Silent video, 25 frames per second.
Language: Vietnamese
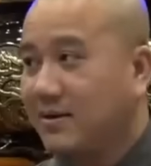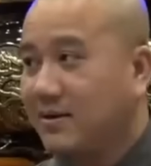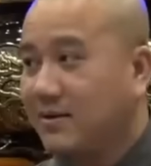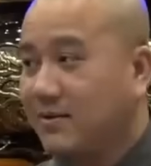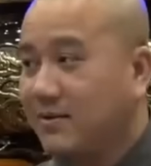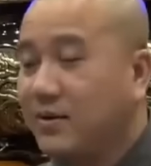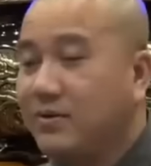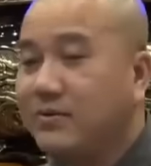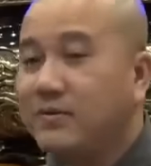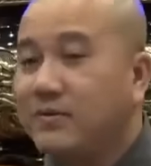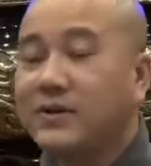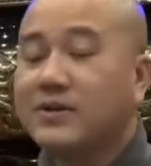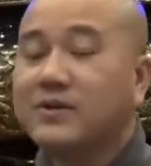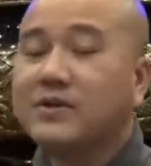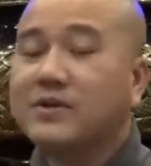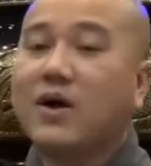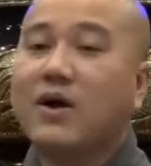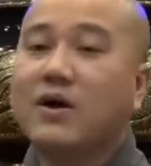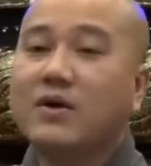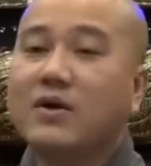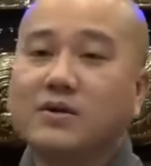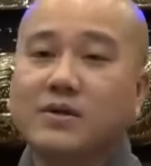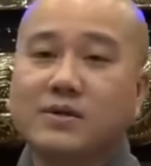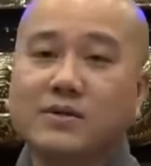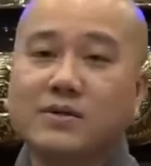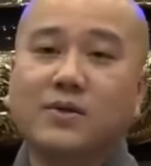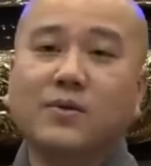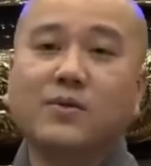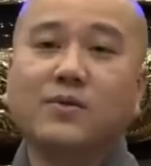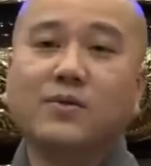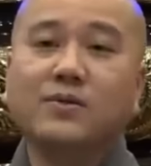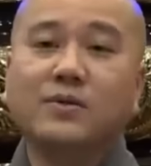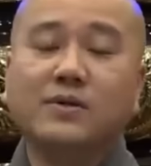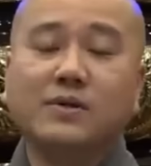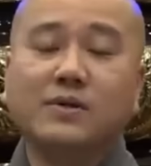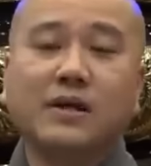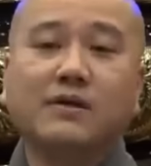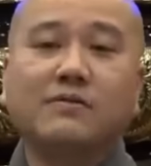Quý vị cho người
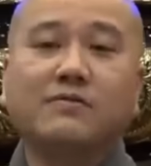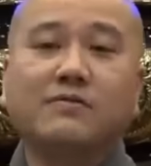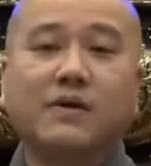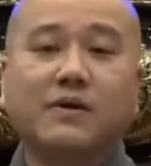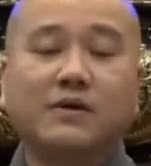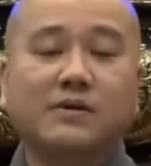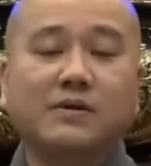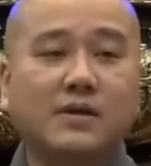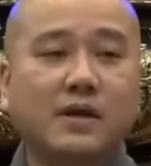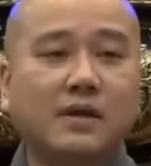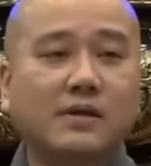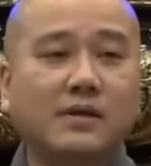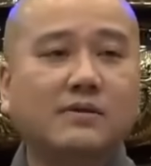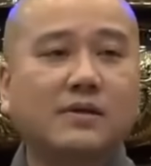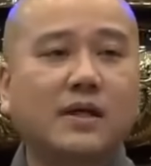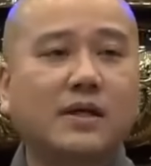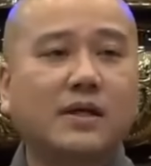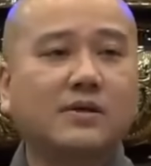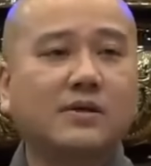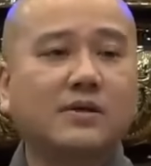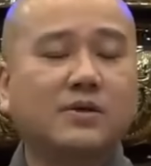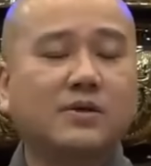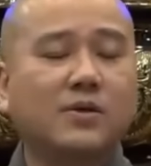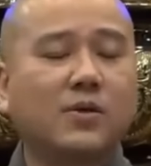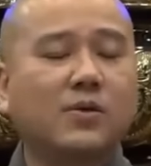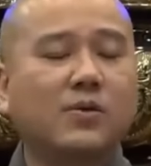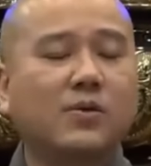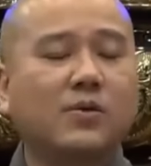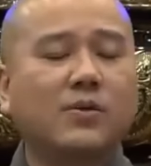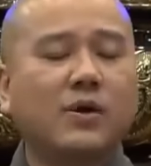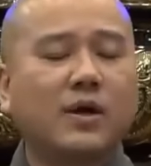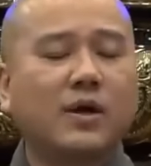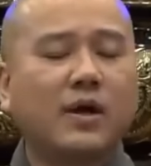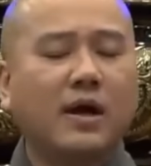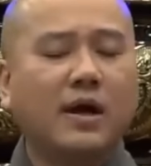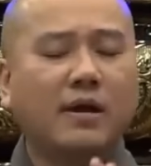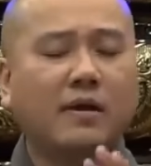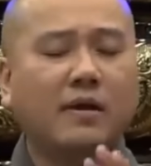tu được cái vật chất để người
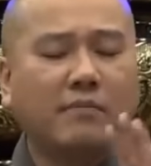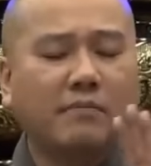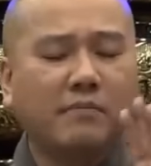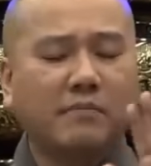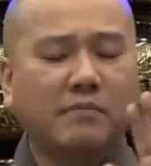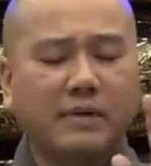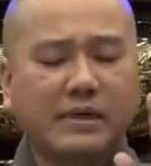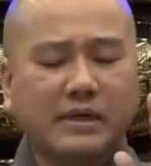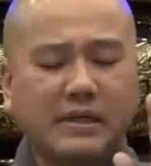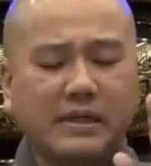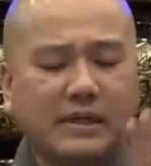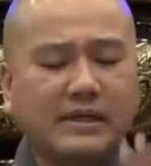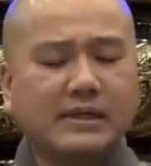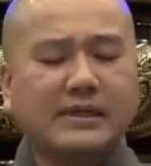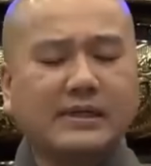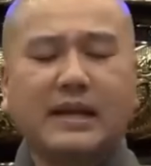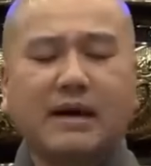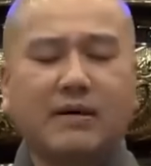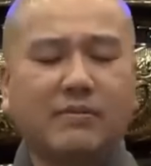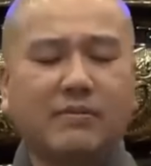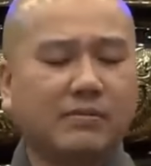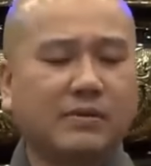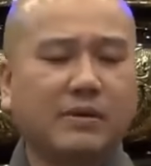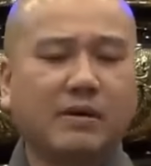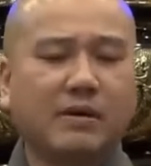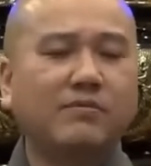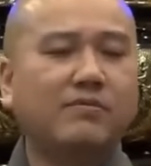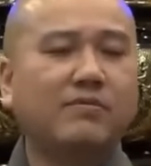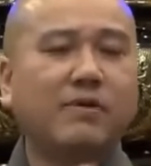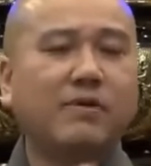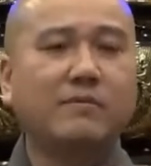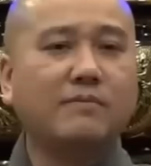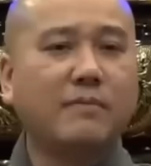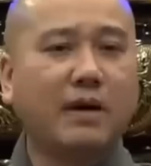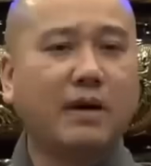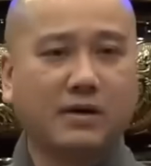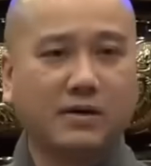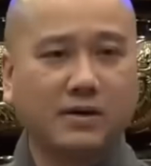tu yên lòng, không
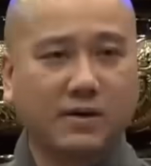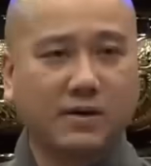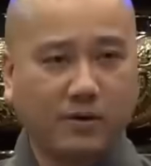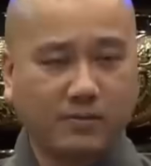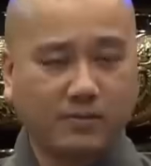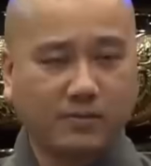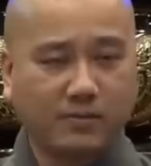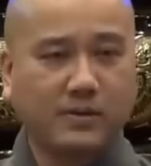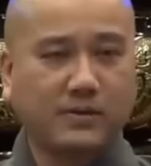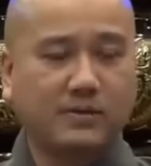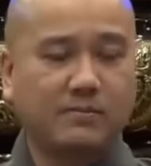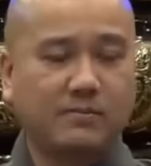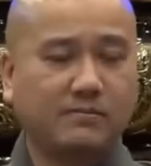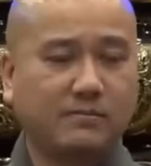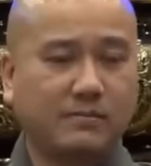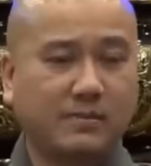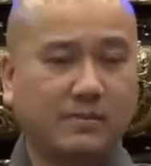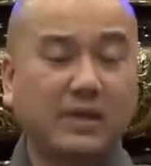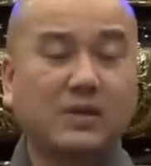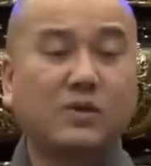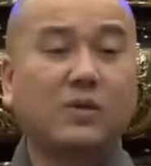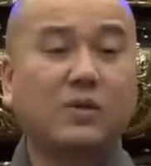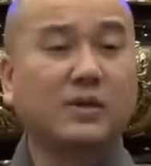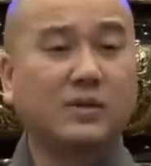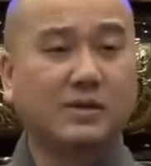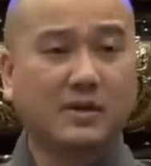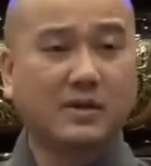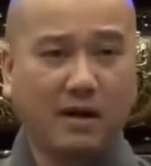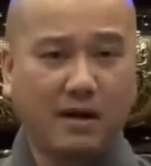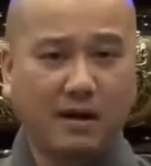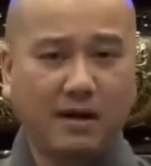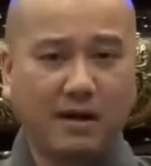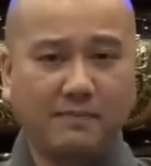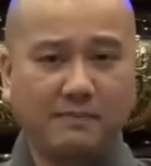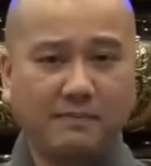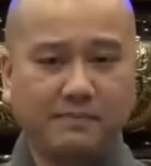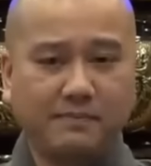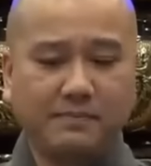phải bận rộn cái chuyện
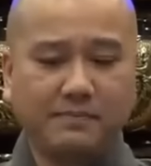đó.